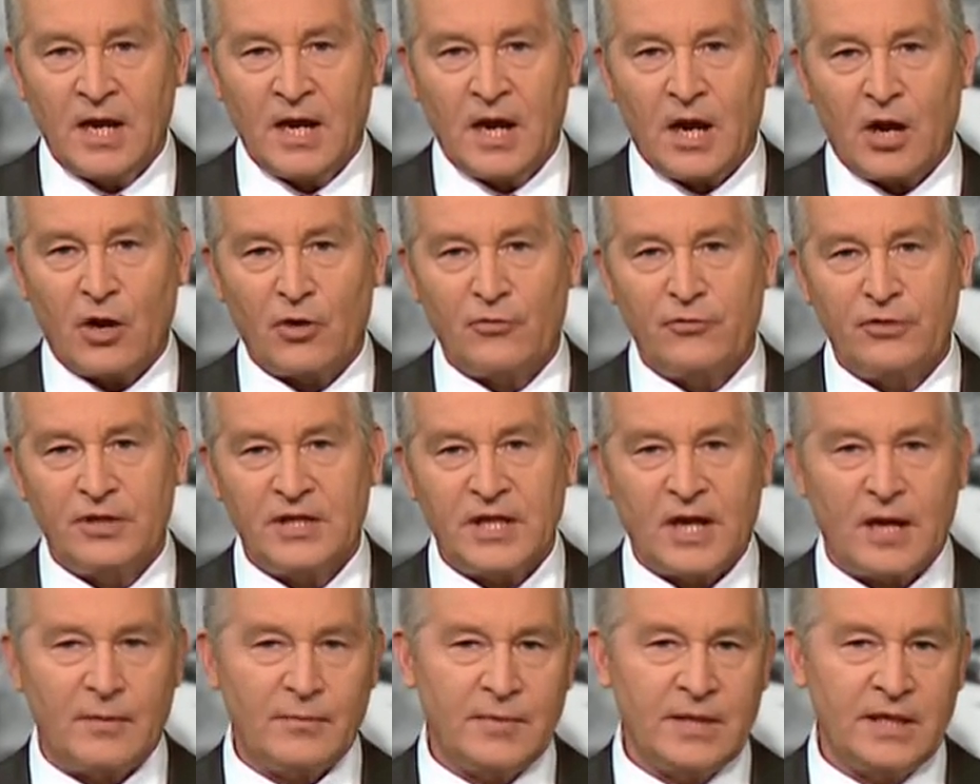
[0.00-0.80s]
Auch für
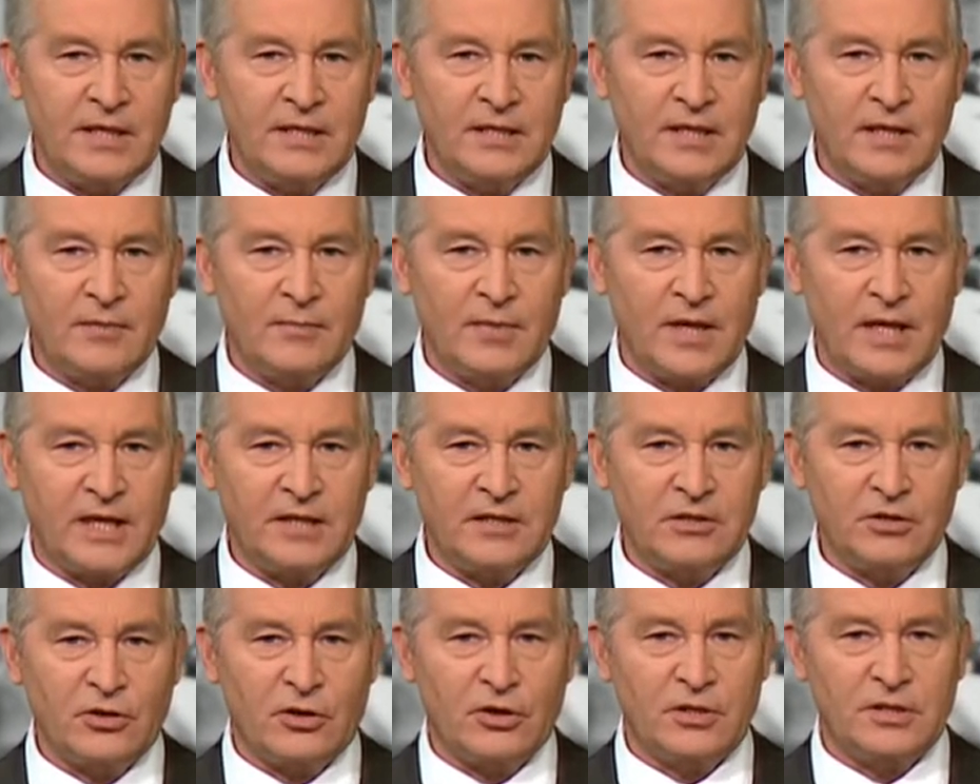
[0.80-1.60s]
die Armenier im
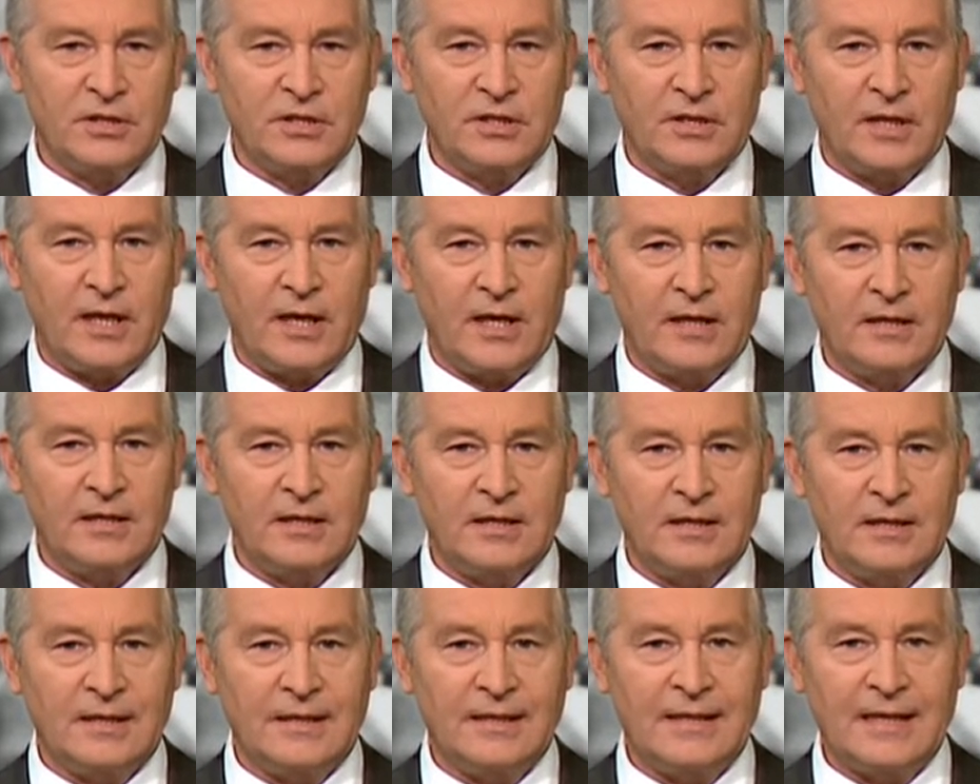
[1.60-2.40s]
Land heute ein
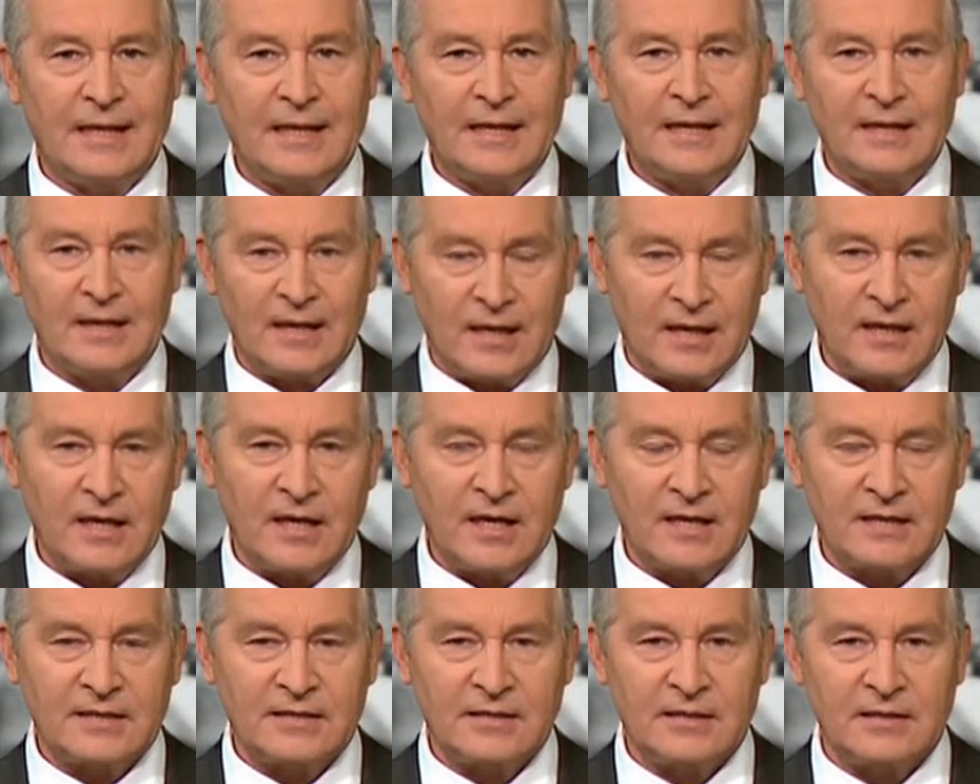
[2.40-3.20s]
lange
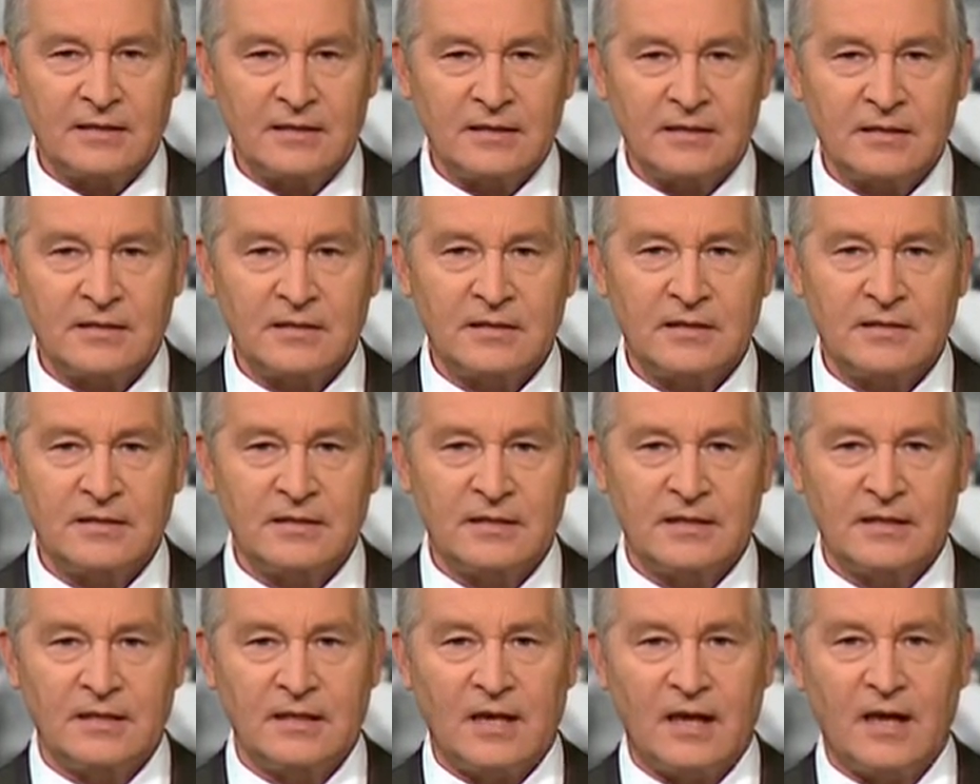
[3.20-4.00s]
ersehntes
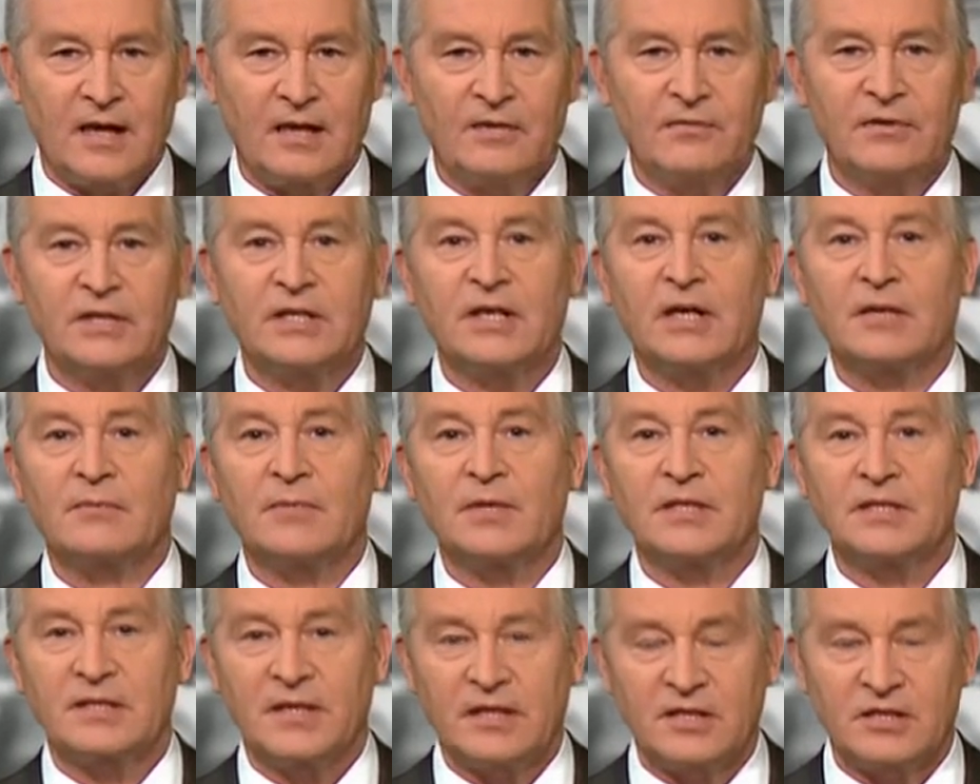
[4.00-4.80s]
Signal, wie
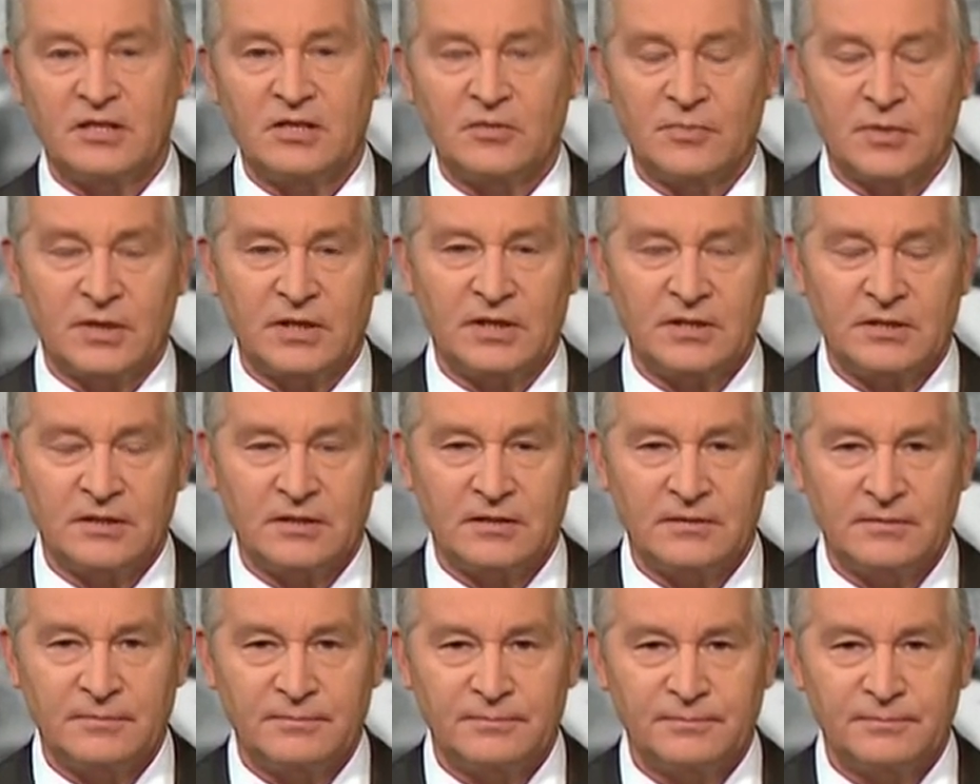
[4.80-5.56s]
Dagmar Seitzer berichtet.